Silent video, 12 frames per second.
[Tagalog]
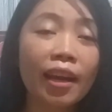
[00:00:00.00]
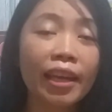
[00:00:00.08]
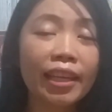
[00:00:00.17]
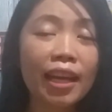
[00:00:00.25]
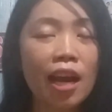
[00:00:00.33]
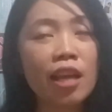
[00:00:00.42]
nga
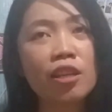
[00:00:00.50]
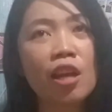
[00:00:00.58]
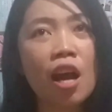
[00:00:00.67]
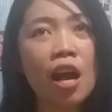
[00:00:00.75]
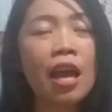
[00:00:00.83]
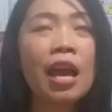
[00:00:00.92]

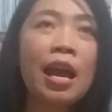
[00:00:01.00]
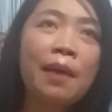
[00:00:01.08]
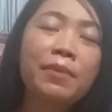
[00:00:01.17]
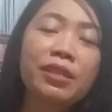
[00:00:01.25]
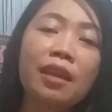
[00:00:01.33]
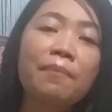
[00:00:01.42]
ingana
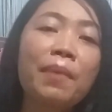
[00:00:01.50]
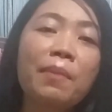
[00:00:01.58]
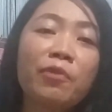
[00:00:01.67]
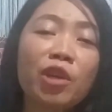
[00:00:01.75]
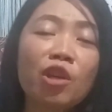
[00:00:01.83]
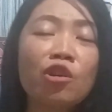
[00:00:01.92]
bisan pa
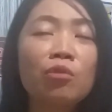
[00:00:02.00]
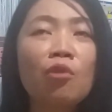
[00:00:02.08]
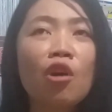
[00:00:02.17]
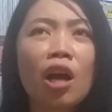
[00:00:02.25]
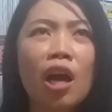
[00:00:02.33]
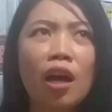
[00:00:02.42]
moingon
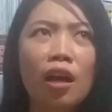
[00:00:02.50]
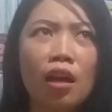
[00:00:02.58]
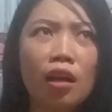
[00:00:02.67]
mo nga